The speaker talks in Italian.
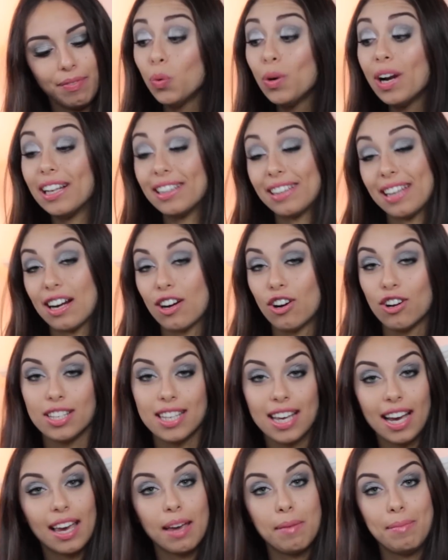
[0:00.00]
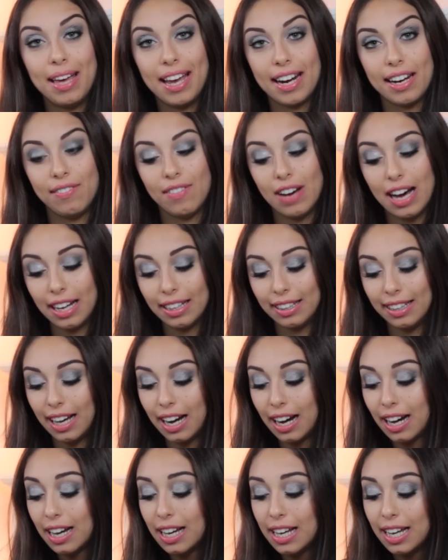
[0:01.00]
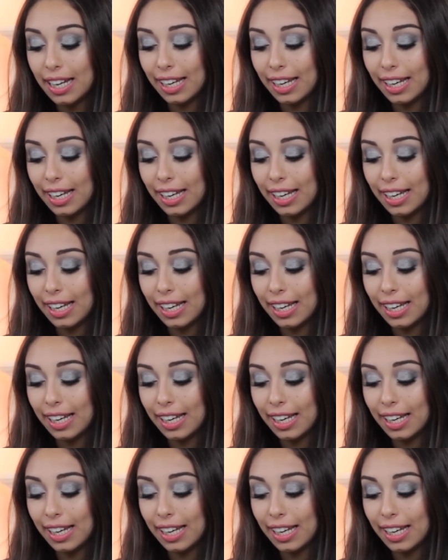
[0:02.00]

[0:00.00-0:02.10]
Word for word: Un'altra cosa che mi è arrivata,